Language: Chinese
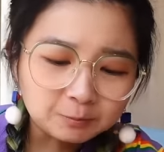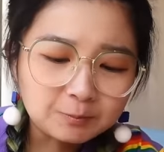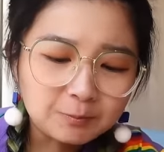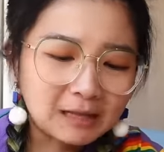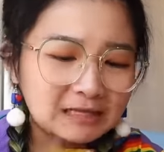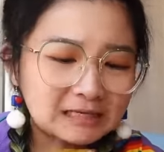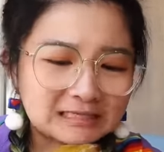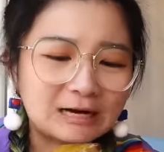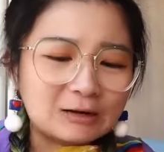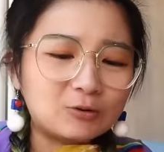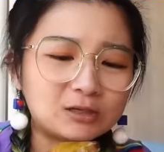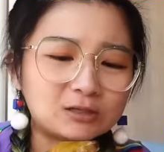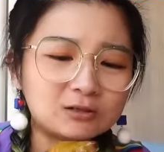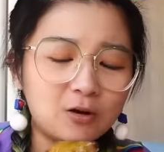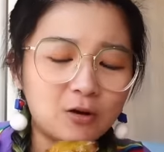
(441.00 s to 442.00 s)
把它炸
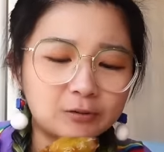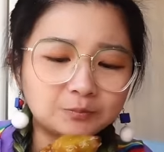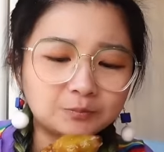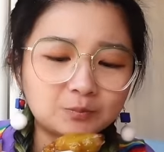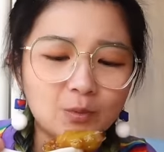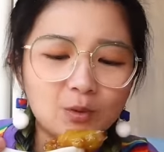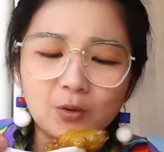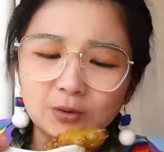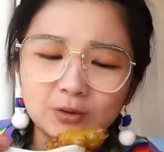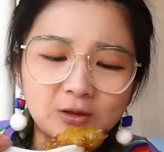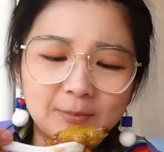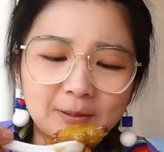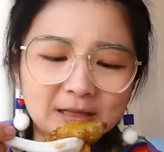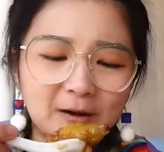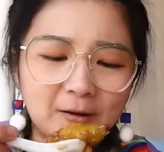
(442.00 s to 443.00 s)
软之后，会
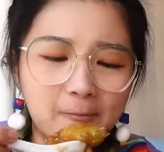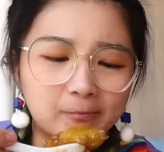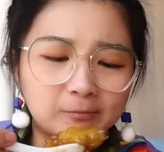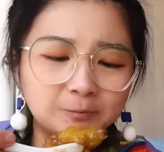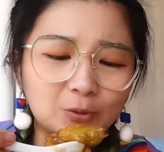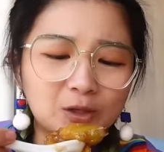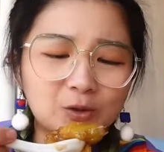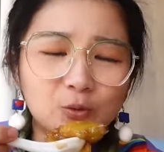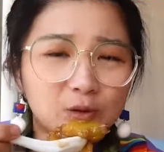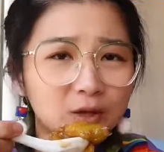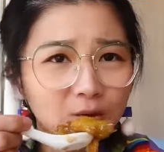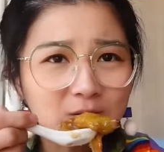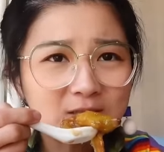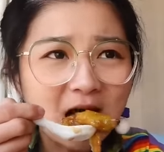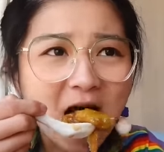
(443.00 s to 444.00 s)
特别的有那种
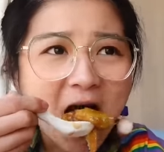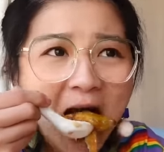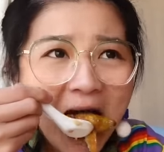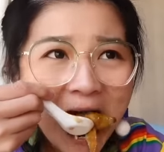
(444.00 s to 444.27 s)
油香。